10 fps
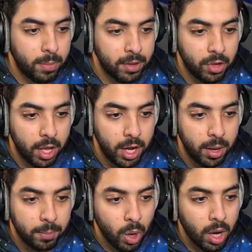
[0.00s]
البيت
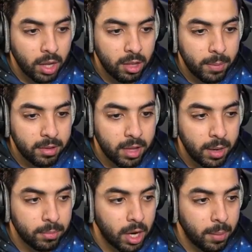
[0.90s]
قريب توقعت البيت
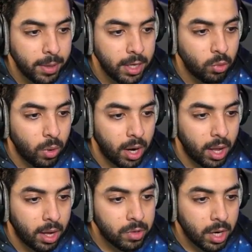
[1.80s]
قريب طلع بعيد
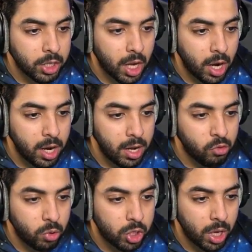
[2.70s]
والله يلا ان شاء الله انه
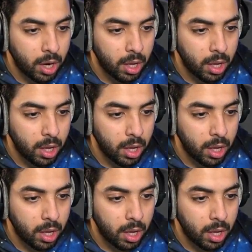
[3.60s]
يسوى ان شاء